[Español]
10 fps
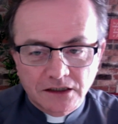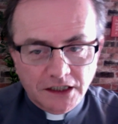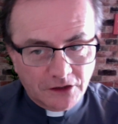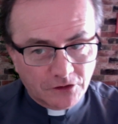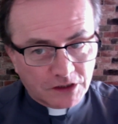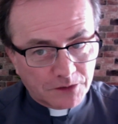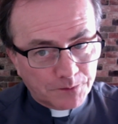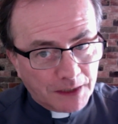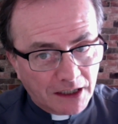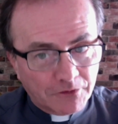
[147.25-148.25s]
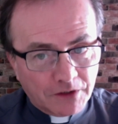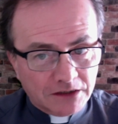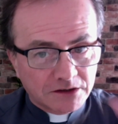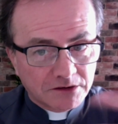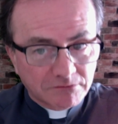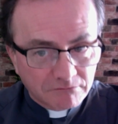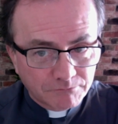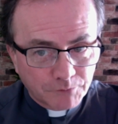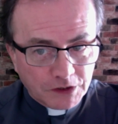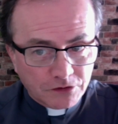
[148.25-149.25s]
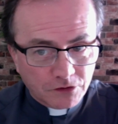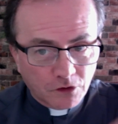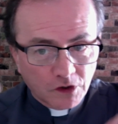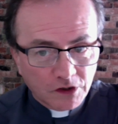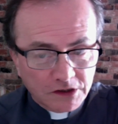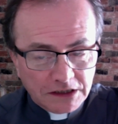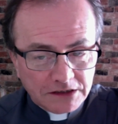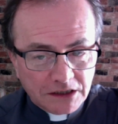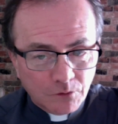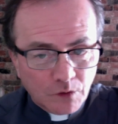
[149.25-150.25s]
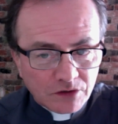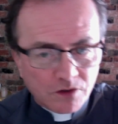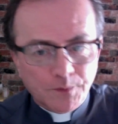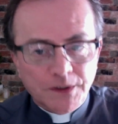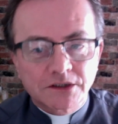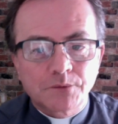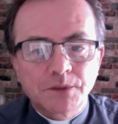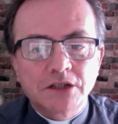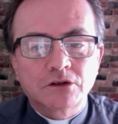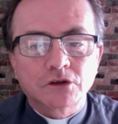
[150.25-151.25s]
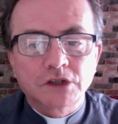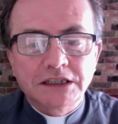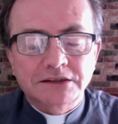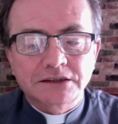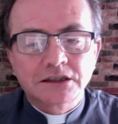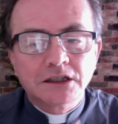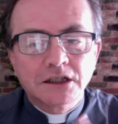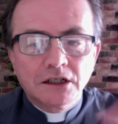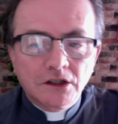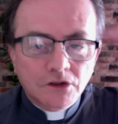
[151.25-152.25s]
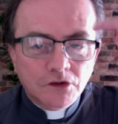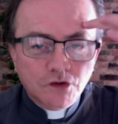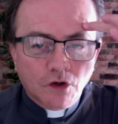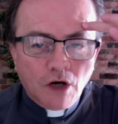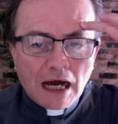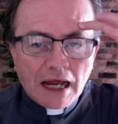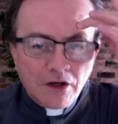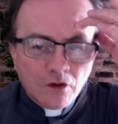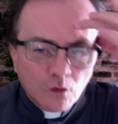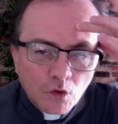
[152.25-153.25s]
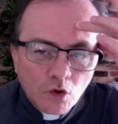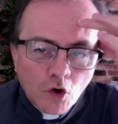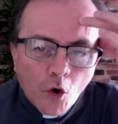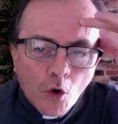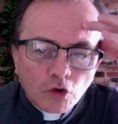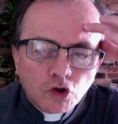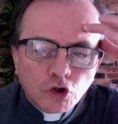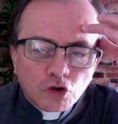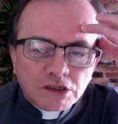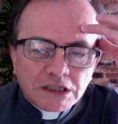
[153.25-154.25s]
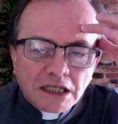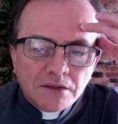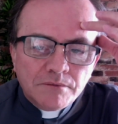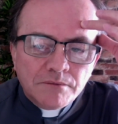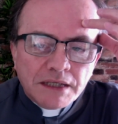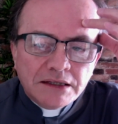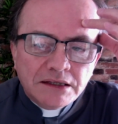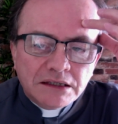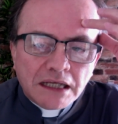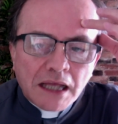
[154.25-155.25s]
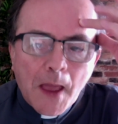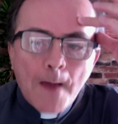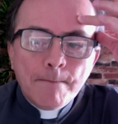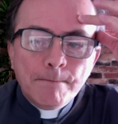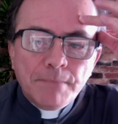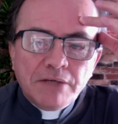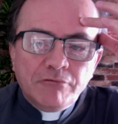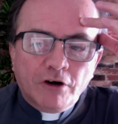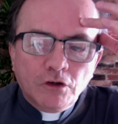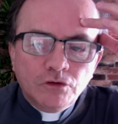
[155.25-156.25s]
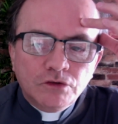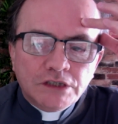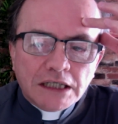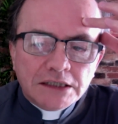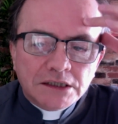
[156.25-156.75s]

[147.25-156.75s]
En otras palabras, puesto desde nuestro pensamiento es yo anulo totalmente mi voluntad